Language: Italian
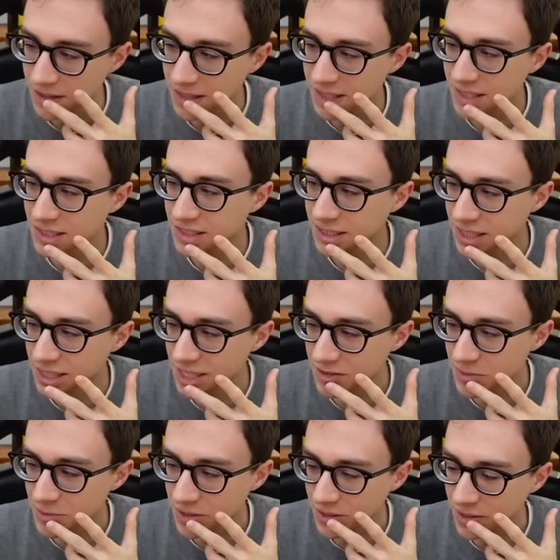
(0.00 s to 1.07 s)

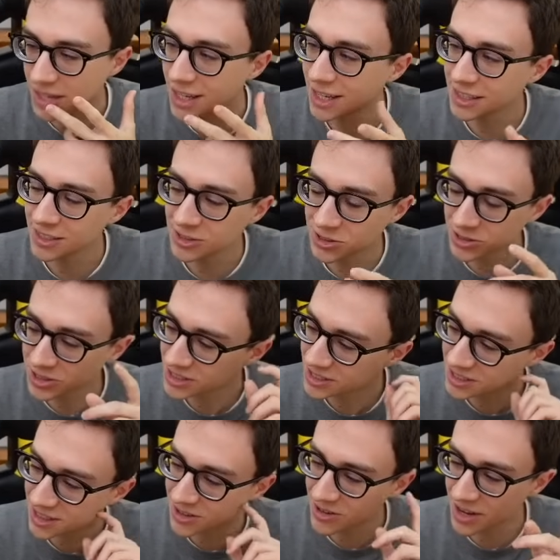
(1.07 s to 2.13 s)
Ridescrivimelo. Ah, adesso
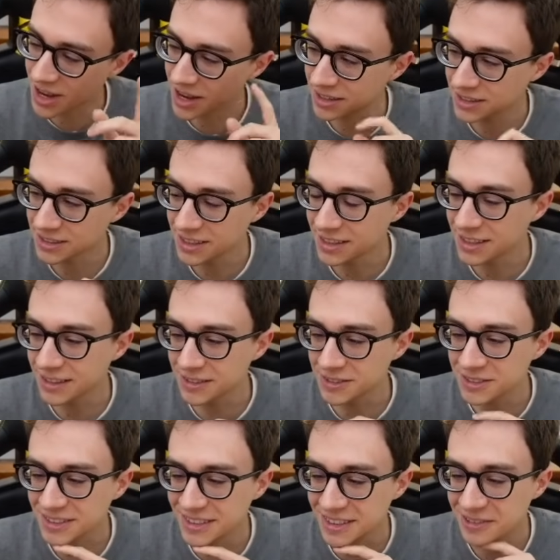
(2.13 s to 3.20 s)
dritta l'orecchio. Che devo
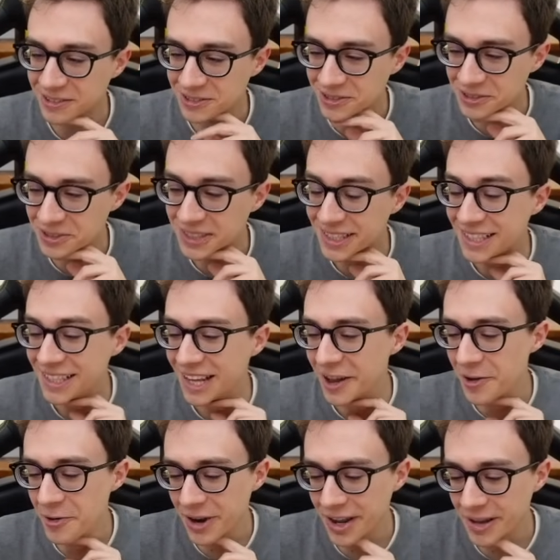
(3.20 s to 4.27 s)
sentire quanto costa.
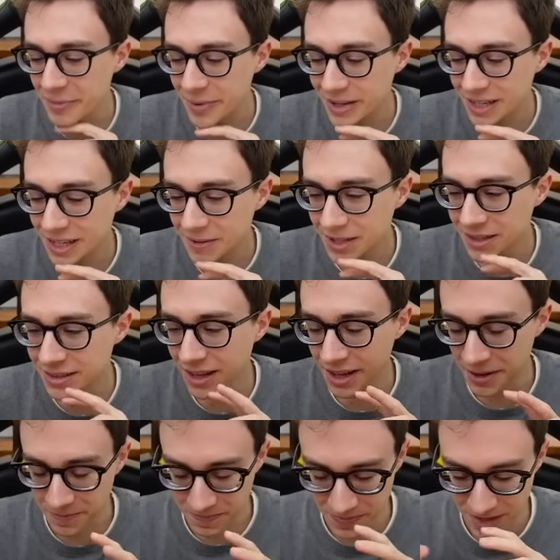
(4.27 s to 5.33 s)
Allora, praticamente
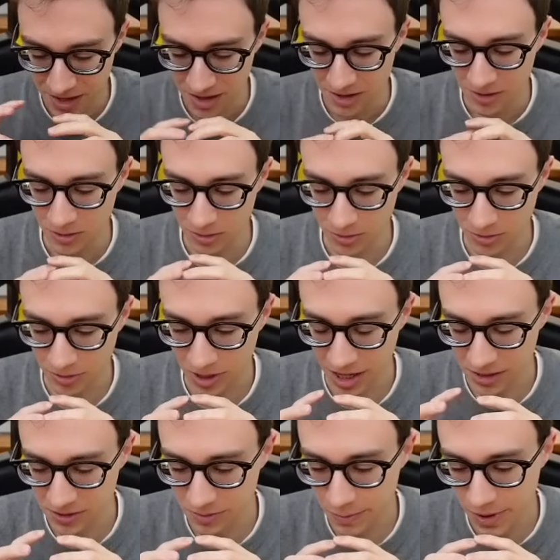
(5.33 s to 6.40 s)
è
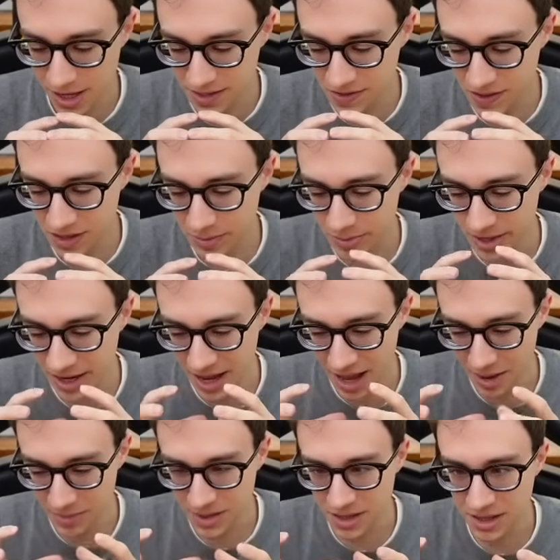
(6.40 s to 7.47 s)
una specie di
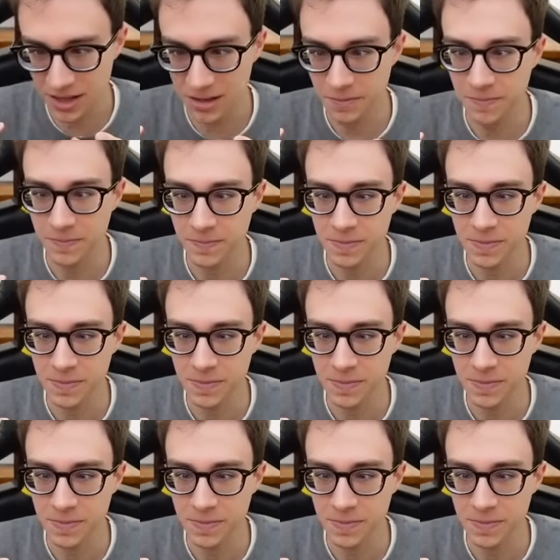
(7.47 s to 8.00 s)
piramide.